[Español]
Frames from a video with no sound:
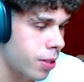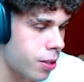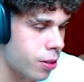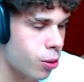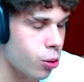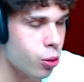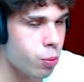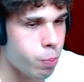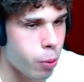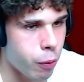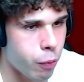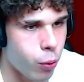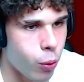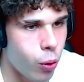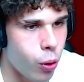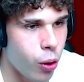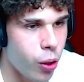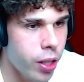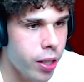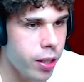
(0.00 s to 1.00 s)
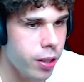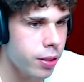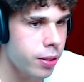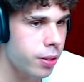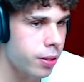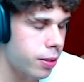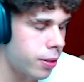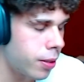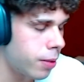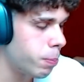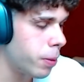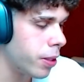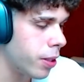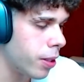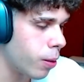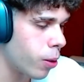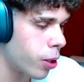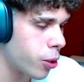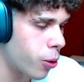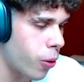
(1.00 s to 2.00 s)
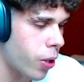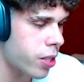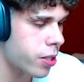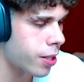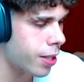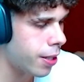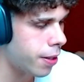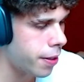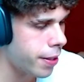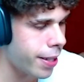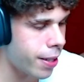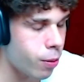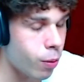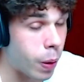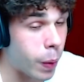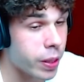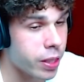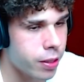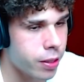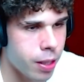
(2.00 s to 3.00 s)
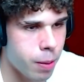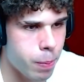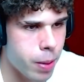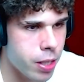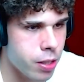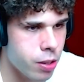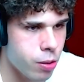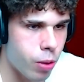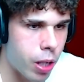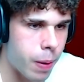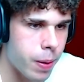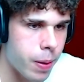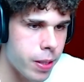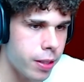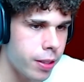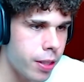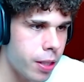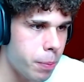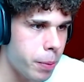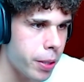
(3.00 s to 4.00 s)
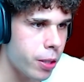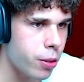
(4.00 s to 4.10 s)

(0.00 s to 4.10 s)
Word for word: esto es profundo, ¿eh? 24 horas en el día, nunca vas a tener más, nunca vas a tener